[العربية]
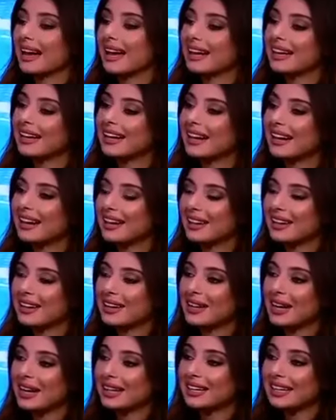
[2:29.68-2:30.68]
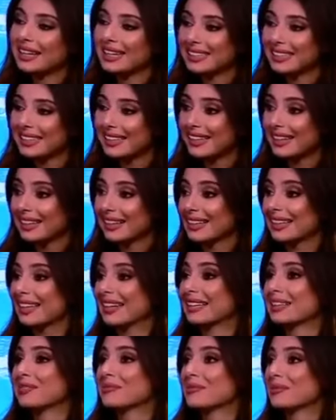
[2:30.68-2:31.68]
هلا آه، انا قلت لك
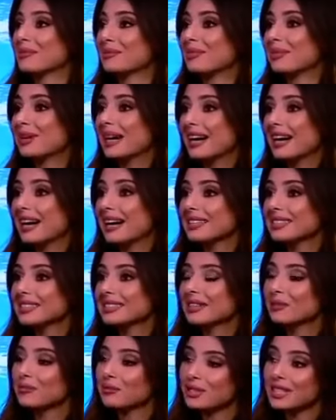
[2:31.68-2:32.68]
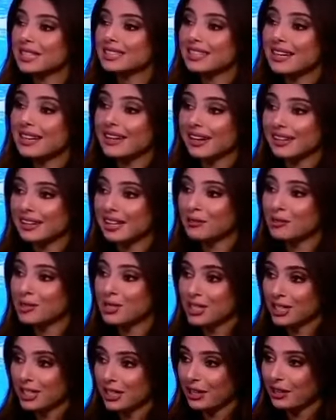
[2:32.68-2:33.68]
يعني حاسه المسلسل رح
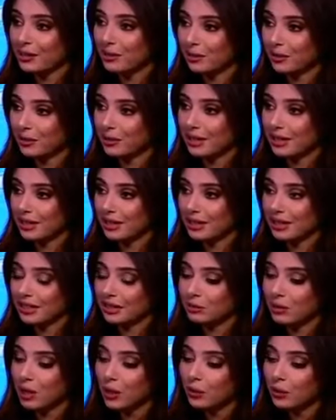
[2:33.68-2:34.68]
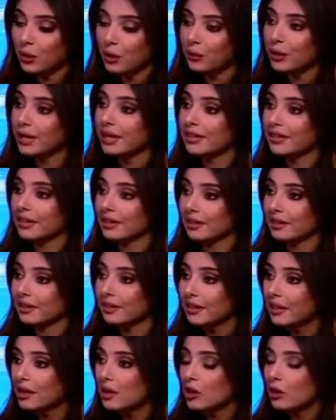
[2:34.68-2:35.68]
يعمل شيء حلو آه، قد ما هو واقعي
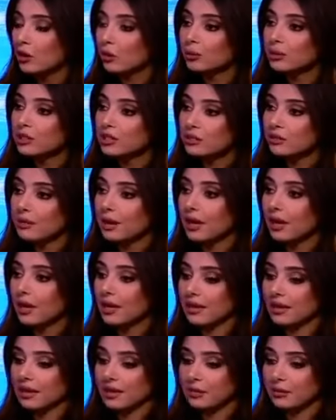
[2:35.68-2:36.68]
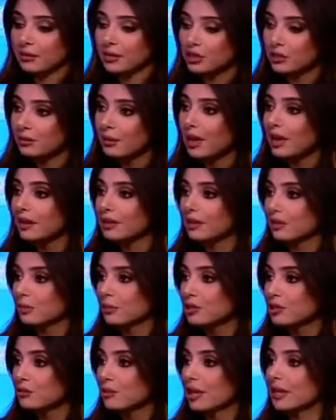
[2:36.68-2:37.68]
وبيشبه آه، بيشبهنا
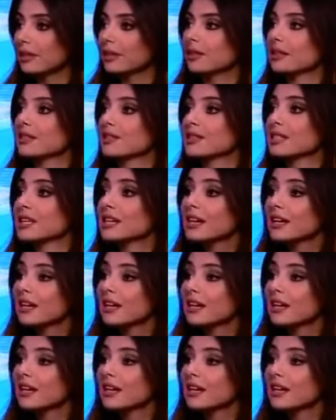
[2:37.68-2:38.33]
وبيشبه الناس